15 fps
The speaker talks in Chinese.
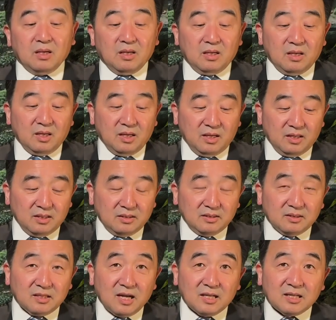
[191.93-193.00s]
呃，
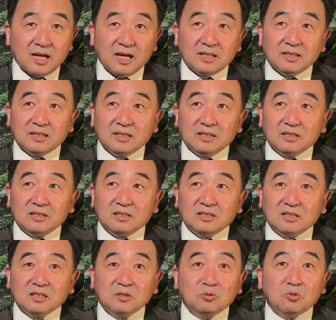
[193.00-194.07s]
那它的
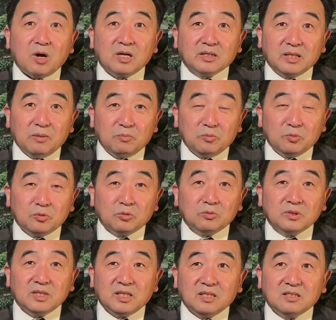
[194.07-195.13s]
症状也无从
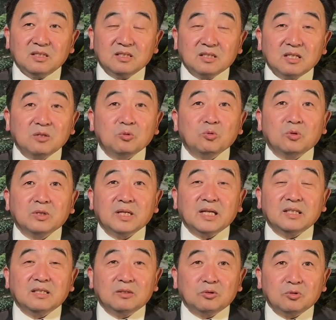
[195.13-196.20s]
解释，跟国内
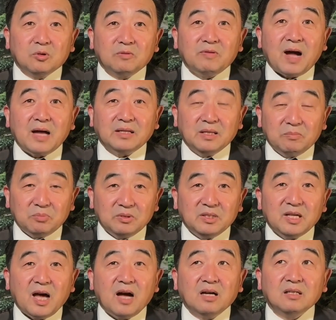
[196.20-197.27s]
的说法也不一
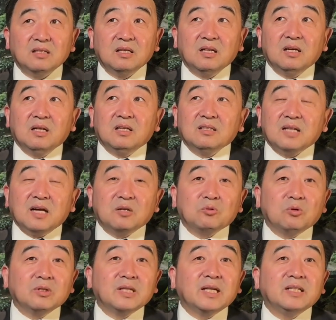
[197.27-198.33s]
样。但是
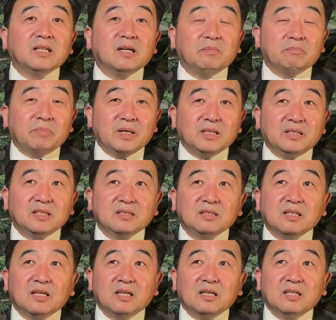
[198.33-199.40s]
国内呢，北京
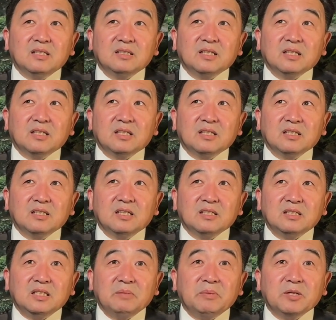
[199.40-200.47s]
的。这个呃，
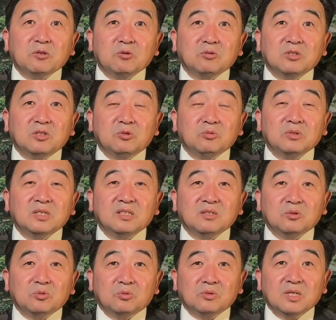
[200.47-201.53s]
疾病控制中心的
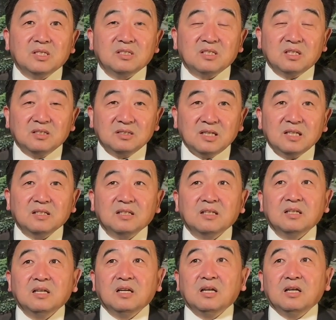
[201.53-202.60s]
主任承认，
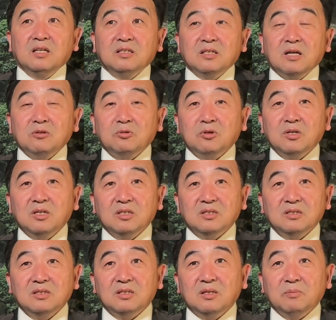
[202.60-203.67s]
他说，
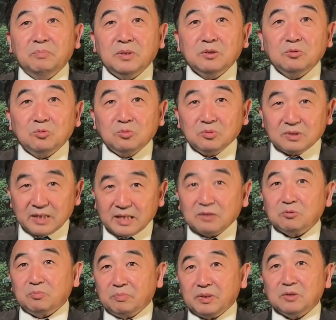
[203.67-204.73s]
病毒这
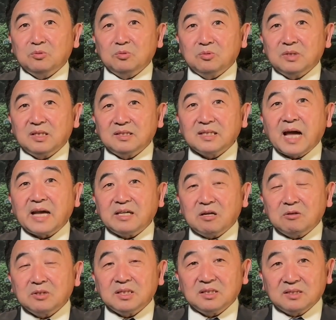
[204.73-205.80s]
种病毒的耐
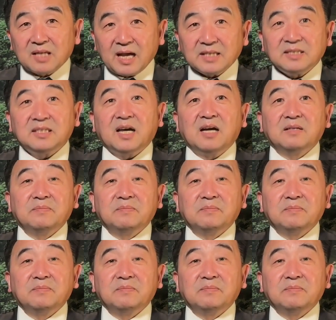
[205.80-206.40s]
药性太强，